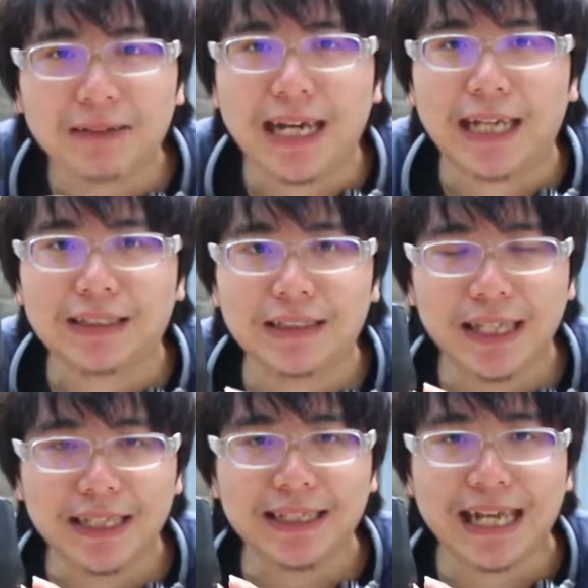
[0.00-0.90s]
รถหาซื้อ
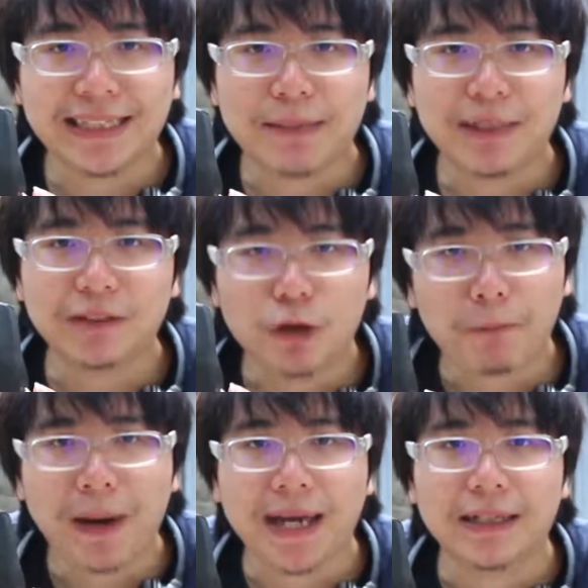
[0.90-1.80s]
ได้ที่ร้านเกมมิ่งทั่ว
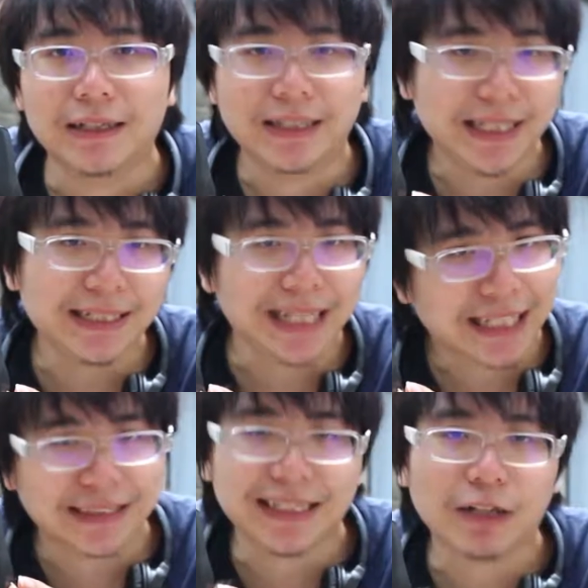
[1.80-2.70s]
ไป หรือที่
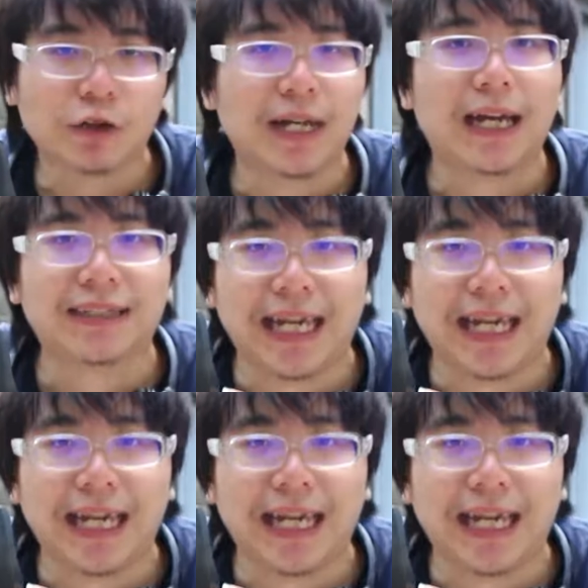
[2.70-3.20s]
ลาซาด้าของทาง